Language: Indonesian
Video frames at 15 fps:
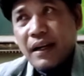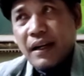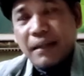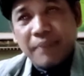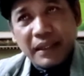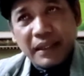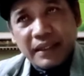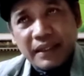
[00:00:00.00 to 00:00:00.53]

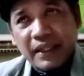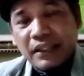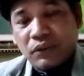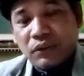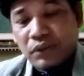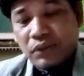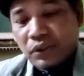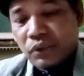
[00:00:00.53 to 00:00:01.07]
kematian
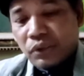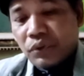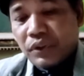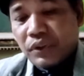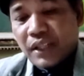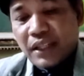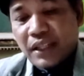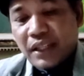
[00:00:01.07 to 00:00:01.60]
itu
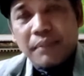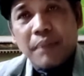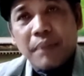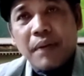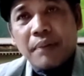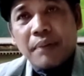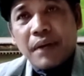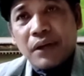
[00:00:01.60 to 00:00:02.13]
sesungguhnya adalah
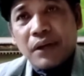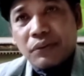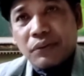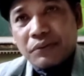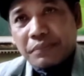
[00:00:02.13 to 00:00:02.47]
babak baru.